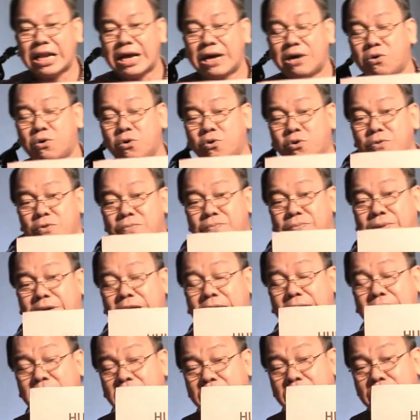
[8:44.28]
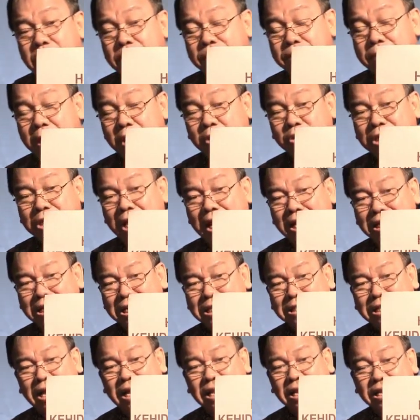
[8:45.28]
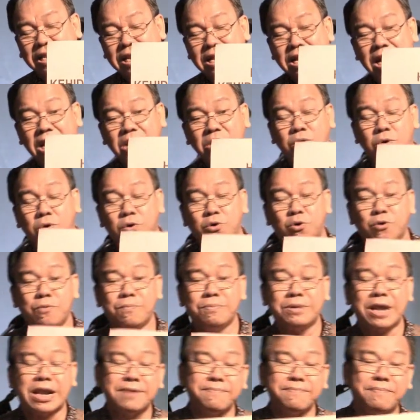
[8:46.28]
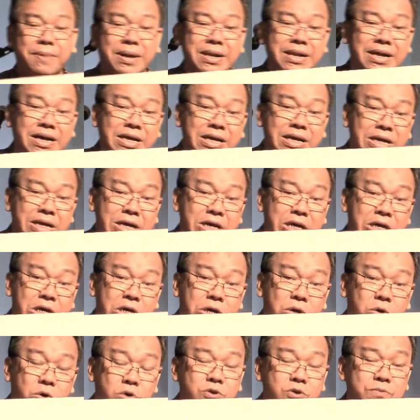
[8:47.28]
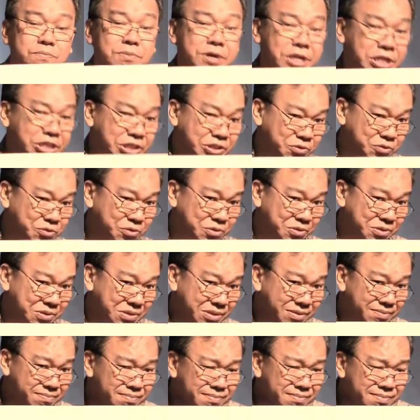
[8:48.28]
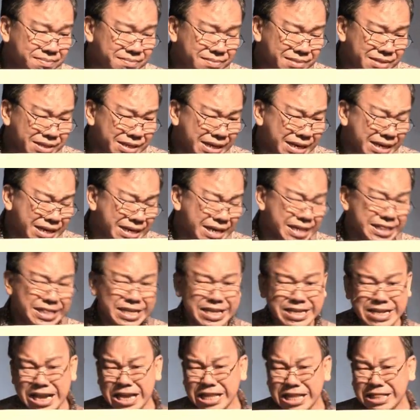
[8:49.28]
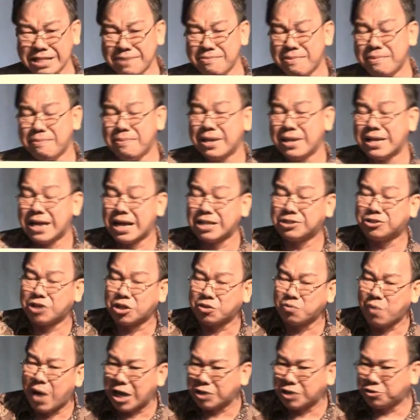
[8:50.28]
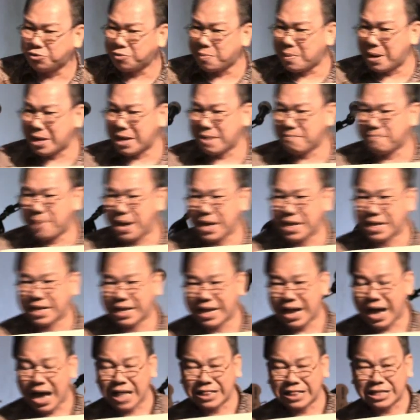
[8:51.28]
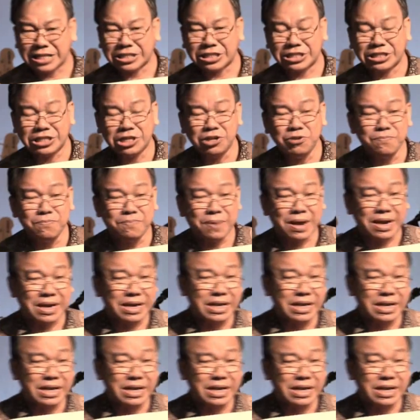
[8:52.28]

hukum kemanusiaan kita dengan hukum daripada hukum Kristus. Ketika kita memberikan satu asupan yang baik atas kehidupan